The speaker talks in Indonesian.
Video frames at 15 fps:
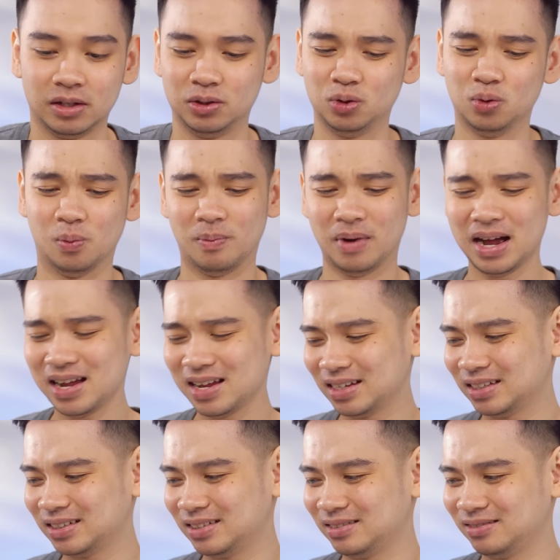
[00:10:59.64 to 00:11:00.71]
cuma
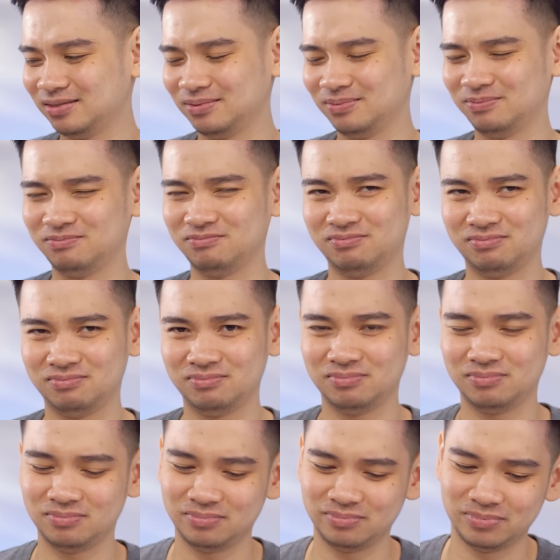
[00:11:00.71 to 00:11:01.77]

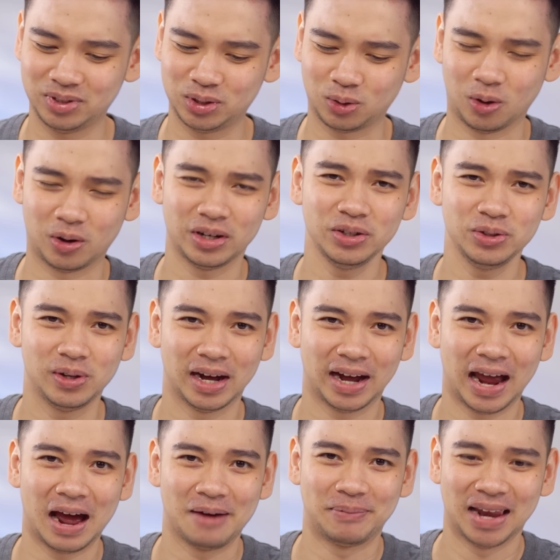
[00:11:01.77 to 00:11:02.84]
skornya juga
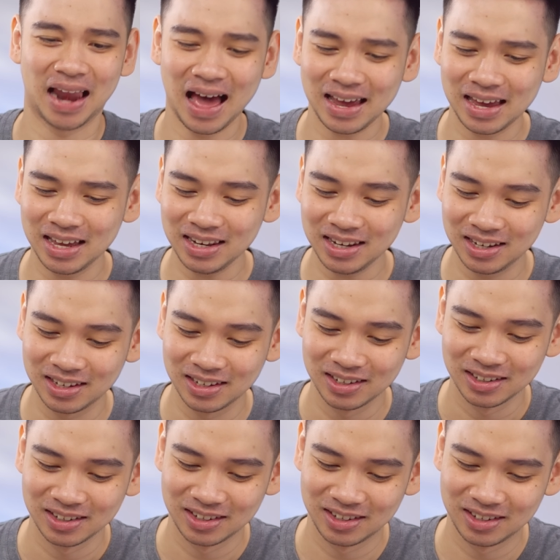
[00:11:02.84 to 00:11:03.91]
kayak HP lain
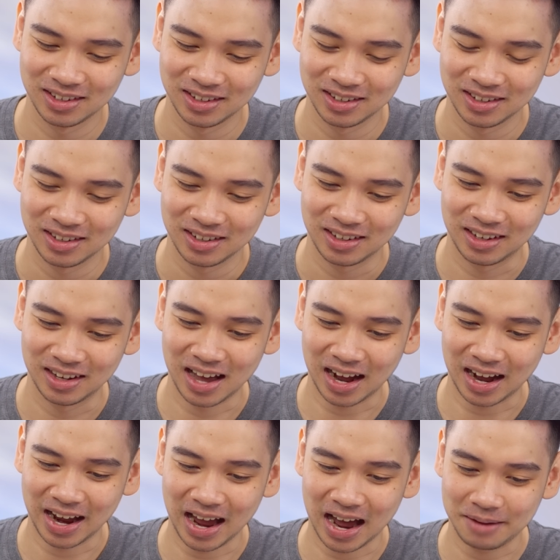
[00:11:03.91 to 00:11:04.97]
nggak
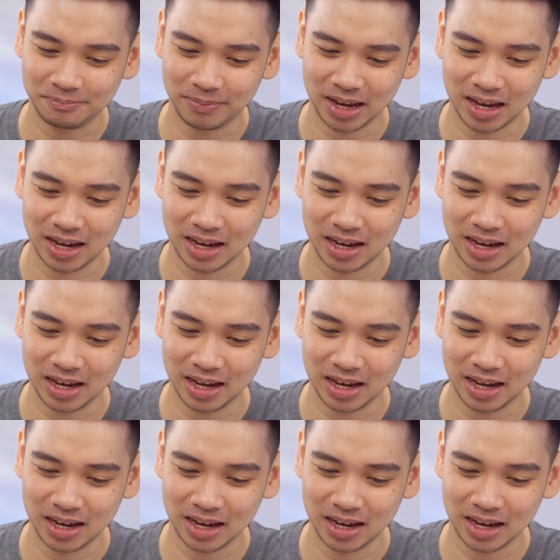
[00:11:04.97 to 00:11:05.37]
kayak HP